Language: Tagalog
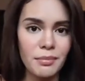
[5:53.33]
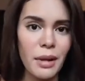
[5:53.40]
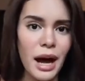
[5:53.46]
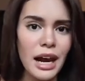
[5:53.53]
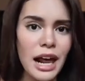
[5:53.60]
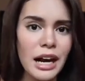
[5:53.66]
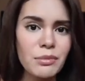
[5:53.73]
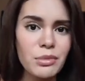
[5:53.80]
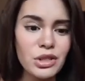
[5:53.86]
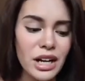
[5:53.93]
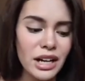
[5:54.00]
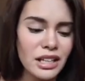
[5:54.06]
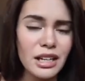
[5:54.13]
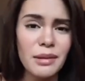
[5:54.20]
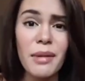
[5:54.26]
Paalala mo
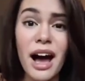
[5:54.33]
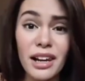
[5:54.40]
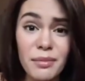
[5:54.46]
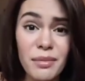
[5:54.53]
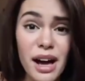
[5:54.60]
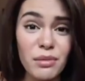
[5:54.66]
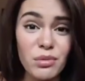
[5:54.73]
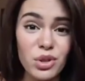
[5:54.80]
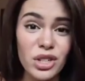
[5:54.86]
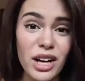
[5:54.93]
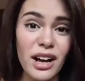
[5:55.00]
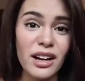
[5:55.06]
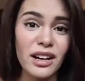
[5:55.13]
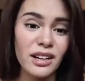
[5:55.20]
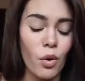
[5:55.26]
sa kanya na mahal na mahal mo
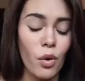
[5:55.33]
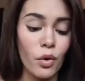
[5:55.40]
siya.